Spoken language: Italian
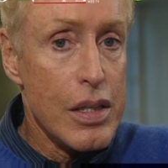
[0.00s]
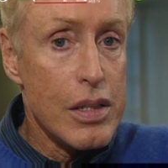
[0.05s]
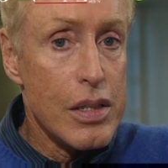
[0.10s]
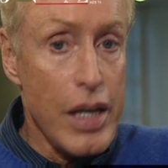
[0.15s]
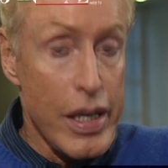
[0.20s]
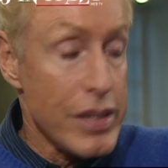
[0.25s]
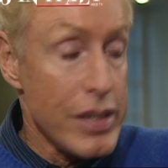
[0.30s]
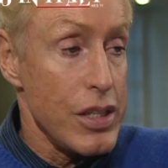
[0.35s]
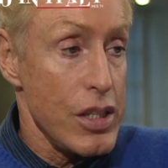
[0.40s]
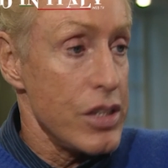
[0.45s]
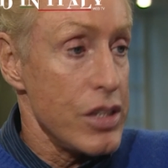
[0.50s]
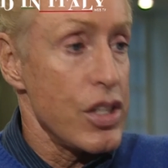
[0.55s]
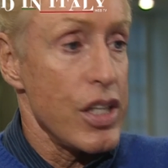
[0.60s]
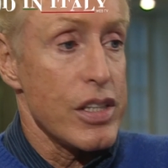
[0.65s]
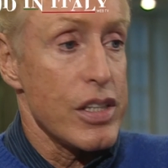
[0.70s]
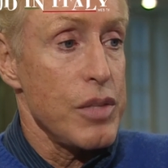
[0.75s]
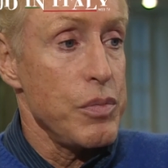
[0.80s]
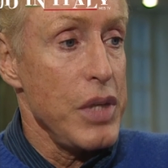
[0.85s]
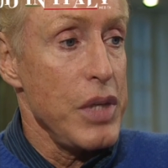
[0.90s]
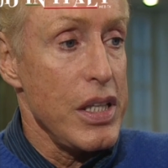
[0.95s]
Eh sì,
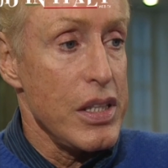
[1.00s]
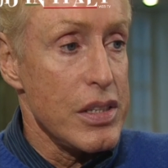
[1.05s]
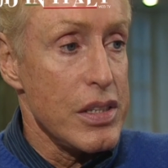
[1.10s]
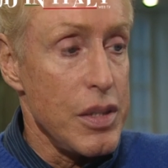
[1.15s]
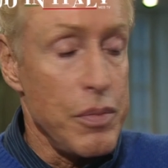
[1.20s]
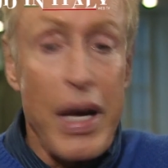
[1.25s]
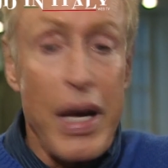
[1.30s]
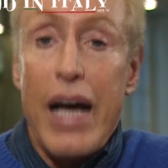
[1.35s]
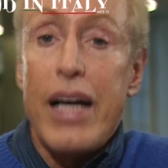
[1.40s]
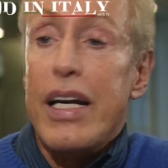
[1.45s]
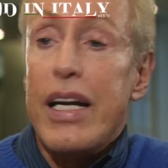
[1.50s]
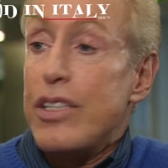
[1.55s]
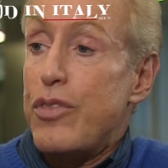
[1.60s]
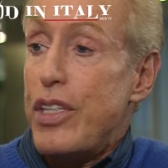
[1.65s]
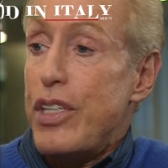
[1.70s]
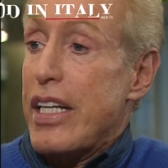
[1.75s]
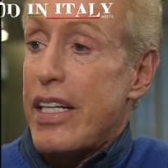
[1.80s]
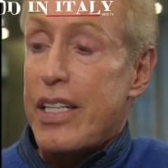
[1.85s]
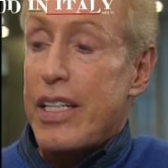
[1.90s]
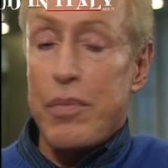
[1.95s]
certamente, ma la
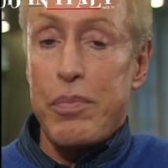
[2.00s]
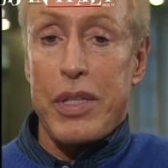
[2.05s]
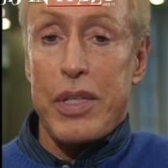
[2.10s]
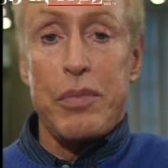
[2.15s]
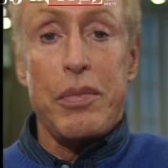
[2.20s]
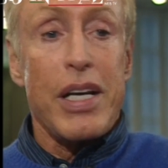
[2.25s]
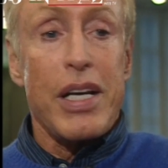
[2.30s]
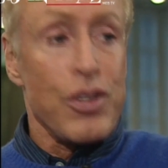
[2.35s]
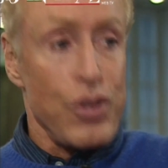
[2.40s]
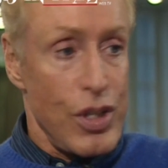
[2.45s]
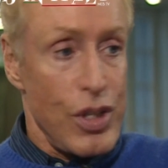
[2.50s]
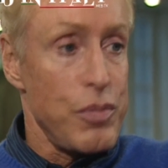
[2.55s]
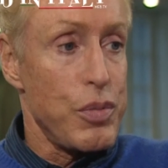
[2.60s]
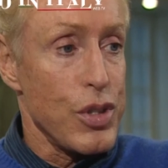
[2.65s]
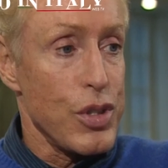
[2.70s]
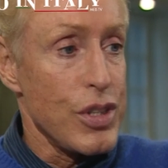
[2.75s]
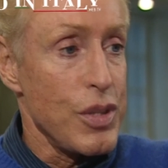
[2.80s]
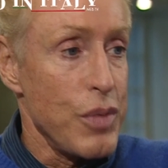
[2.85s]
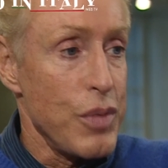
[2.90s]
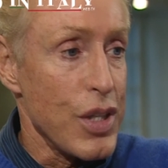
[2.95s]
sfida anche per me con la
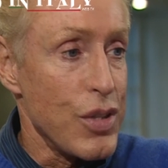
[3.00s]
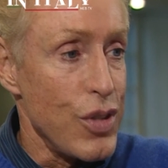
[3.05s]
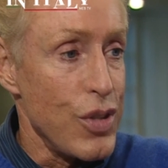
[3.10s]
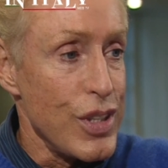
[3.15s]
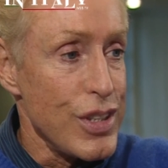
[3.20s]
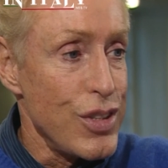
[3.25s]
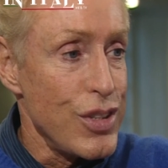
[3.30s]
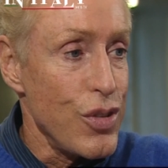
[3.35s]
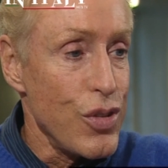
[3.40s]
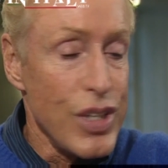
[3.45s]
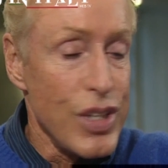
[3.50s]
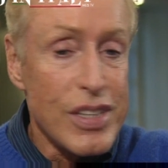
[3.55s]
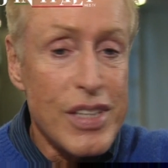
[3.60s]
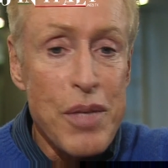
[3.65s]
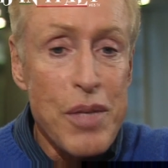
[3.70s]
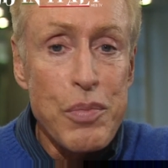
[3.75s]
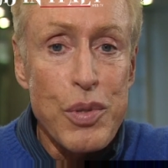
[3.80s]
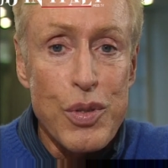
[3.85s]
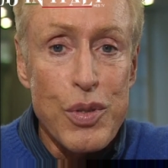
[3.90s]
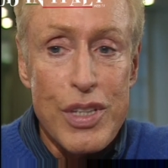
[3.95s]
prossima collezione è
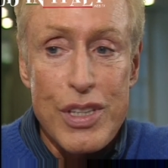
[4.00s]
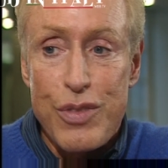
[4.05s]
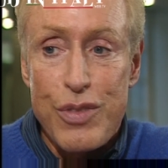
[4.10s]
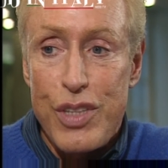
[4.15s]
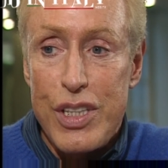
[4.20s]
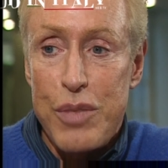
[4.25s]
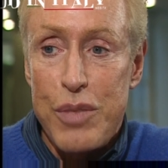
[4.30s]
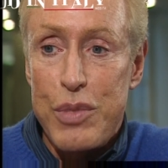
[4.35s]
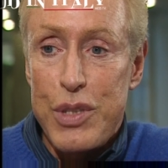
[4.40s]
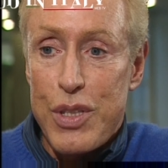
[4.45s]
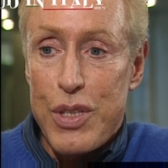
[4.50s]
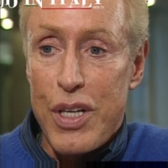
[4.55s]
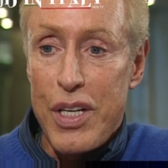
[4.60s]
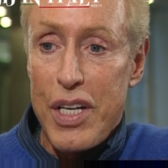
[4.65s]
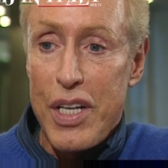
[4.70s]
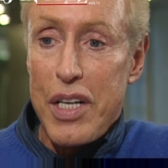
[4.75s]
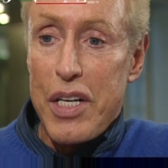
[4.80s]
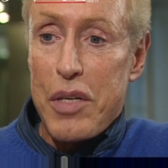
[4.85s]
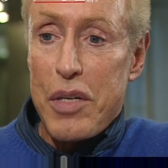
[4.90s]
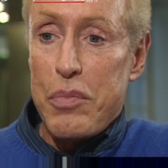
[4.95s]
sempre una sfida, bisogna,
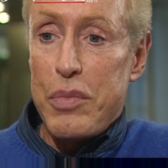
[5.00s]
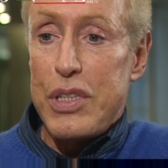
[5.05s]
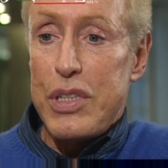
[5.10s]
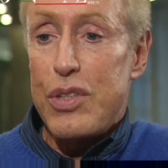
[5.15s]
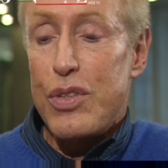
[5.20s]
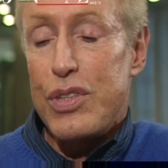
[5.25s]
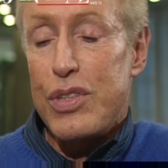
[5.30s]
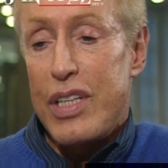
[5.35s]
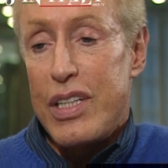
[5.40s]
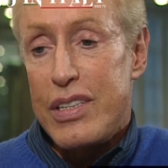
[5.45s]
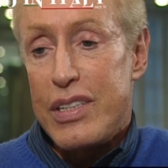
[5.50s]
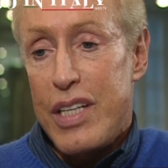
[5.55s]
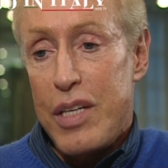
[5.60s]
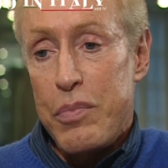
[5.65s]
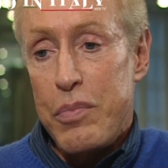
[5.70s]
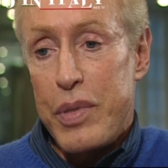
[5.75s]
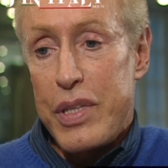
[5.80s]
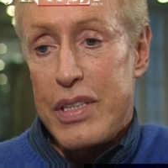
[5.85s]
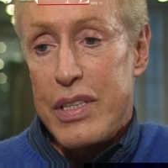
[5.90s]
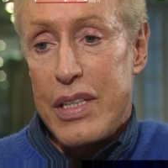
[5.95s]
bisogna
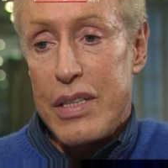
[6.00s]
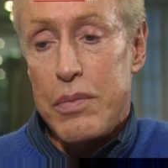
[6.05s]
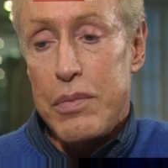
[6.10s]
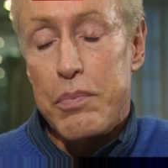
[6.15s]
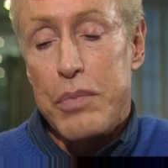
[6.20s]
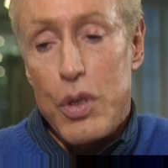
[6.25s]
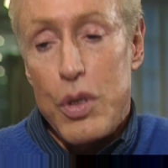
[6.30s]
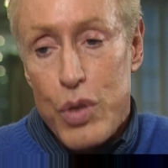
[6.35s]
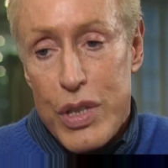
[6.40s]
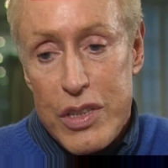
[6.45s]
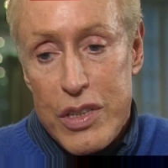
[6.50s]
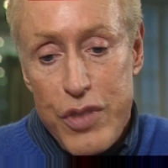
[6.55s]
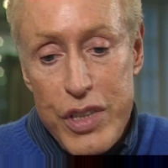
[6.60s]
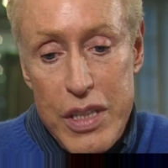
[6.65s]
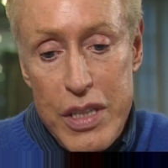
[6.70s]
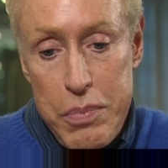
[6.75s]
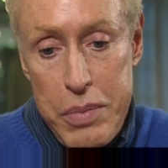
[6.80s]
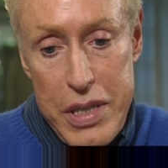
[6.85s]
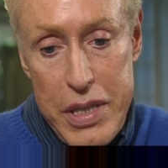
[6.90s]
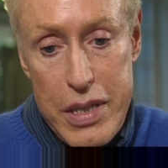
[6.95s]
sempre una
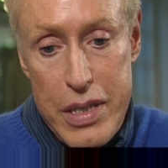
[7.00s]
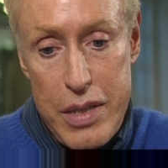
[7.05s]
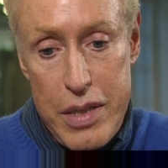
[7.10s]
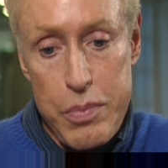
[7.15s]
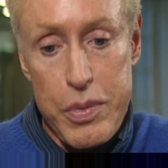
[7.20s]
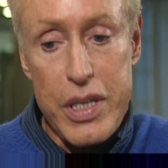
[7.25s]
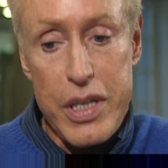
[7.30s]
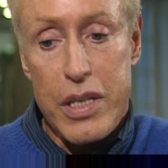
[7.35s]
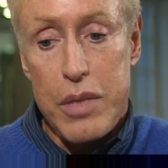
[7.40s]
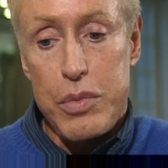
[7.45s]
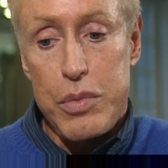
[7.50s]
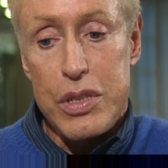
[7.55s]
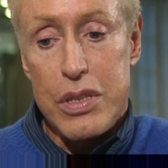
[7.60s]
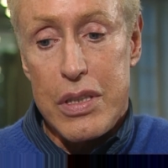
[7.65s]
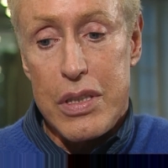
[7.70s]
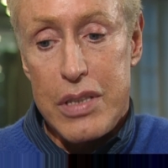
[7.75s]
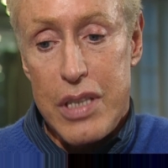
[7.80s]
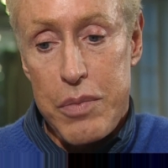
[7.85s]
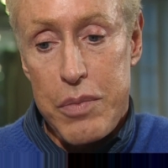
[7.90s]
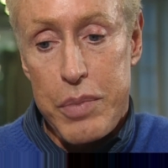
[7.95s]
sfida perché? Perché
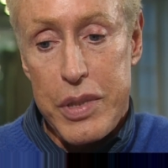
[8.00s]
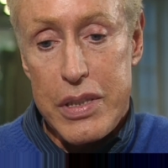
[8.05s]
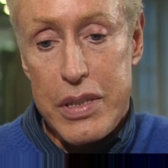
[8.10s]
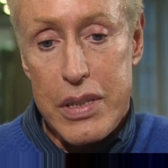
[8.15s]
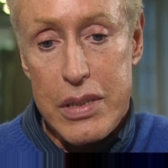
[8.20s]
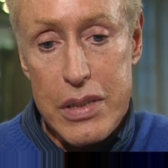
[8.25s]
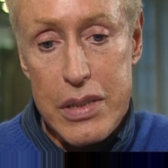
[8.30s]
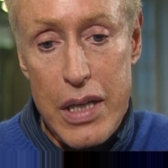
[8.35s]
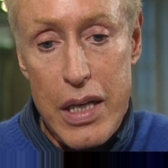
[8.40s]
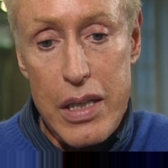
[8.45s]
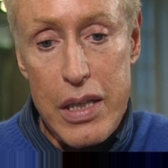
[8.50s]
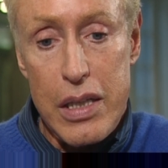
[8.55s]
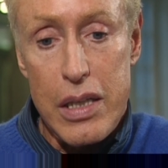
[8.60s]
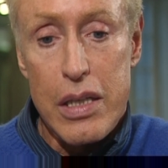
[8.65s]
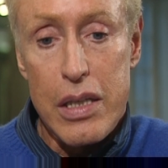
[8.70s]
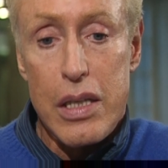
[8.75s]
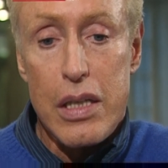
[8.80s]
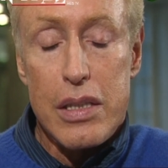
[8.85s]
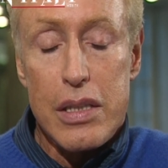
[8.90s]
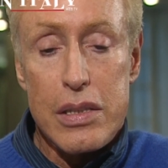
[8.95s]
bisogna sempre
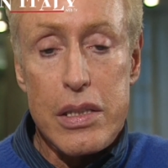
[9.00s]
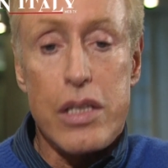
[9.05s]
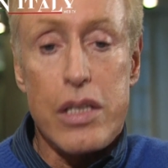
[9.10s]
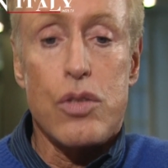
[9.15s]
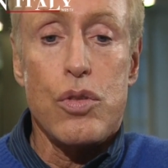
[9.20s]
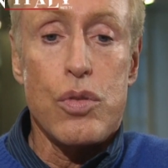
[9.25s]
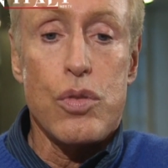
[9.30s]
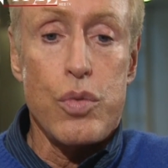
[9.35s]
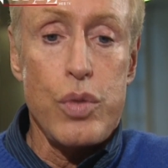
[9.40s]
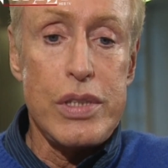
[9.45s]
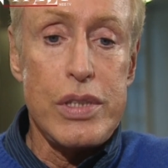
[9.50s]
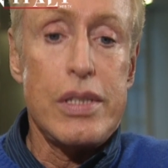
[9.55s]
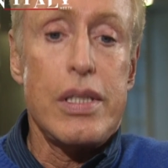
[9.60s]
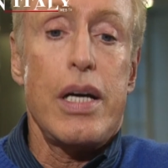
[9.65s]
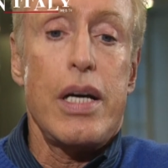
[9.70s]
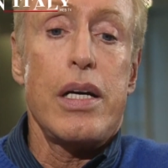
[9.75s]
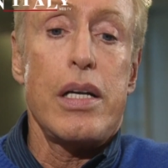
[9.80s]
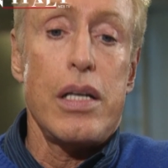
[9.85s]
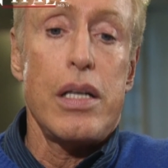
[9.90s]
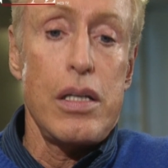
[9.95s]
tentare di
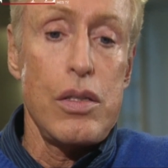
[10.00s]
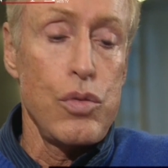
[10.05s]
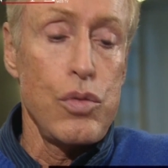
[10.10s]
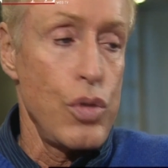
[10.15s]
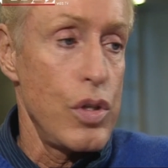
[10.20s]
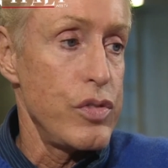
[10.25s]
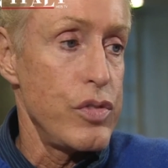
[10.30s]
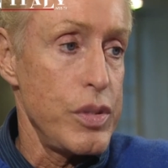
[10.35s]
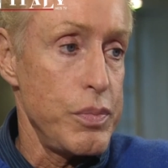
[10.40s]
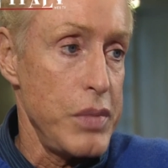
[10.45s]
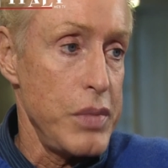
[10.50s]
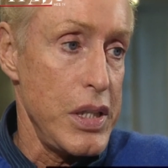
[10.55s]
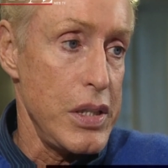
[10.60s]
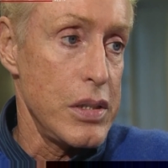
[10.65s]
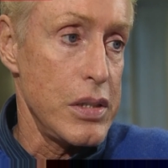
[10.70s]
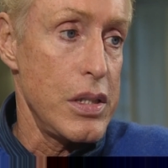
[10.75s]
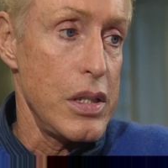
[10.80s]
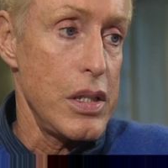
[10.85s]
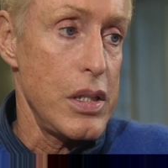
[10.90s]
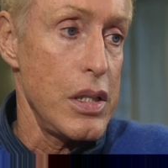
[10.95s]
conquistare nuove
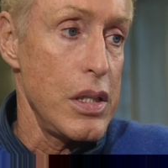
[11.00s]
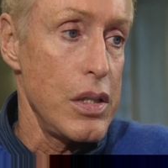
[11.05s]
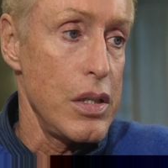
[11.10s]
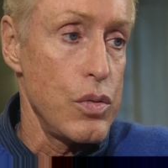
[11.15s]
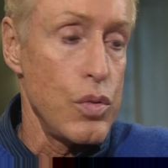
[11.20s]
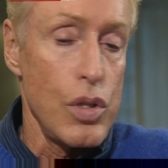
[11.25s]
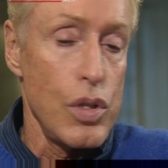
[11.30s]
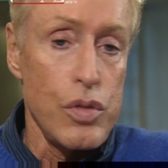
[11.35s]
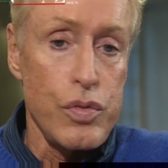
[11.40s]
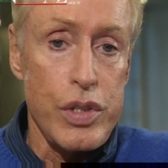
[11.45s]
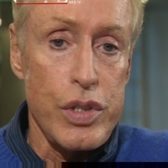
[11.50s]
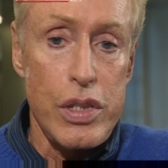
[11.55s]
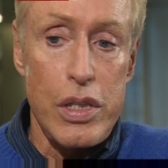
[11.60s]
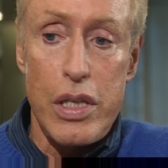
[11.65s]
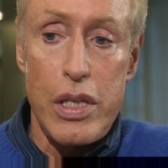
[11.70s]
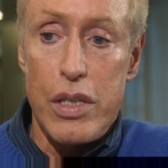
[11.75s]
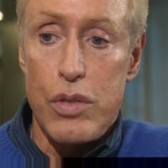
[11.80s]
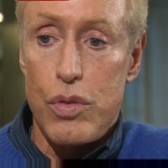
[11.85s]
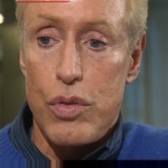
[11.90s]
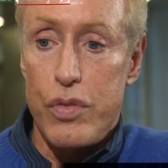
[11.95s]
mete e nuovi,
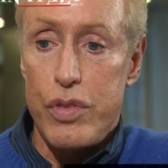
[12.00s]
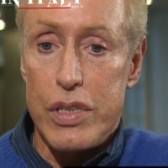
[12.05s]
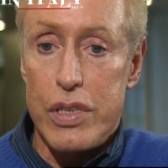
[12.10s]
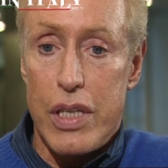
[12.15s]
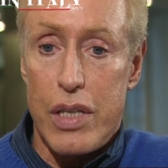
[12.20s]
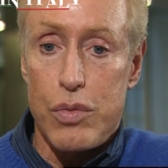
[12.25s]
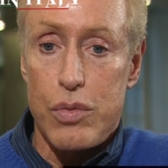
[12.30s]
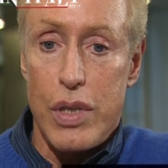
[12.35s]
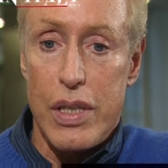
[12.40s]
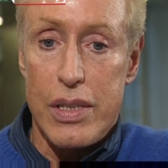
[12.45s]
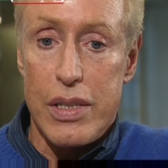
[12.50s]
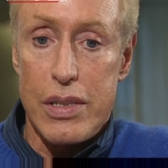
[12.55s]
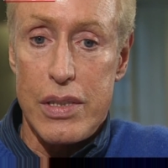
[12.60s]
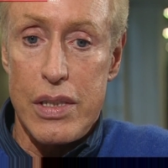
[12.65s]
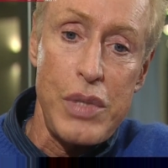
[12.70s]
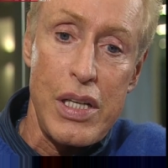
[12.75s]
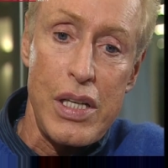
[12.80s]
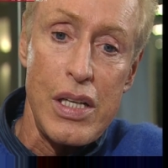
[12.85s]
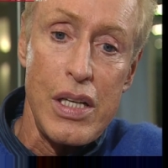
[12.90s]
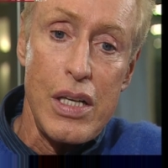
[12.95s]
e nuovi traguardi